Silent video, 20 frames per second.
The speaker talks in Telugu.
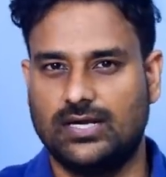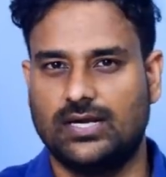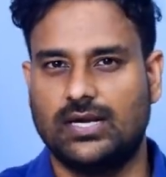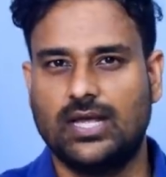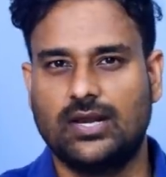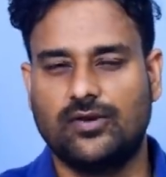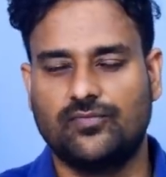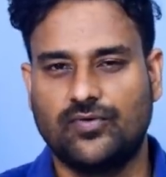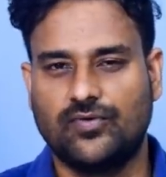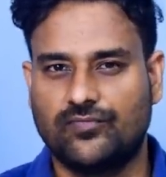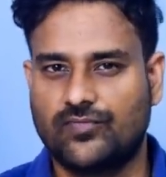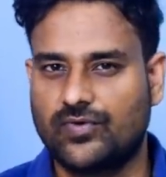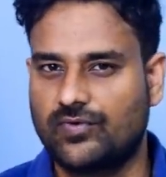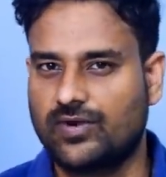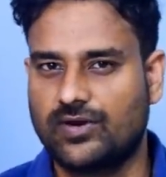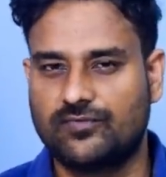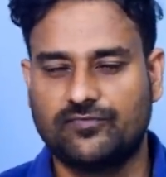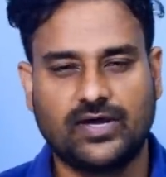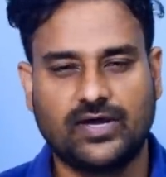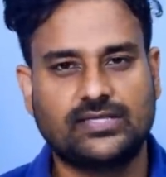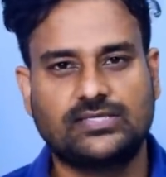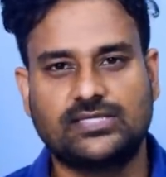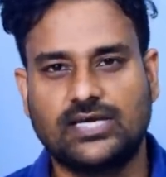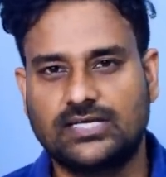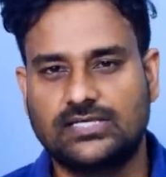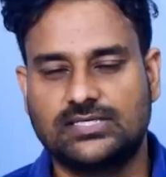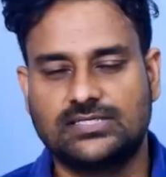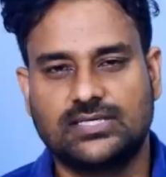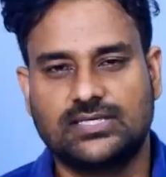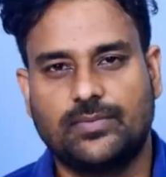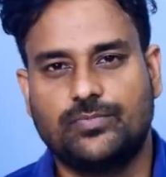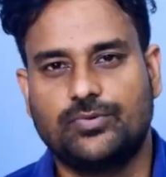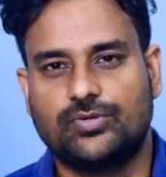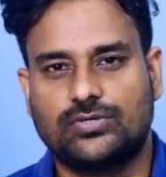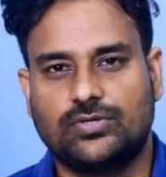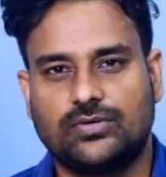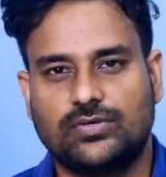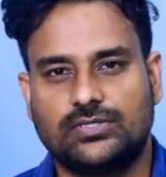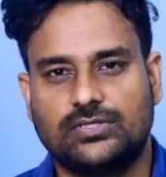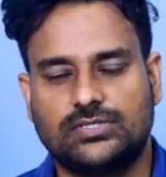ఇండియాలో ఫిఫ్టీ వాట్ ఫాస్ట్ ఛార్జింగ్
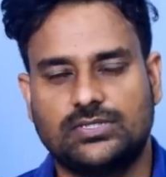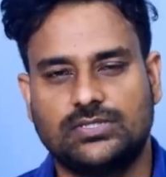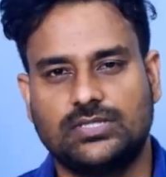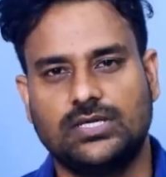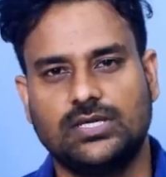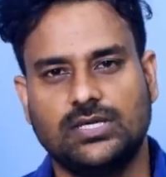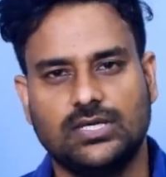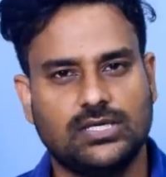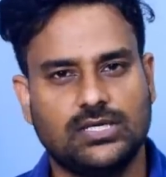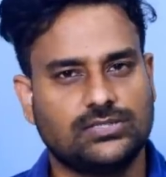సపోర్ట్తో వచ్చింది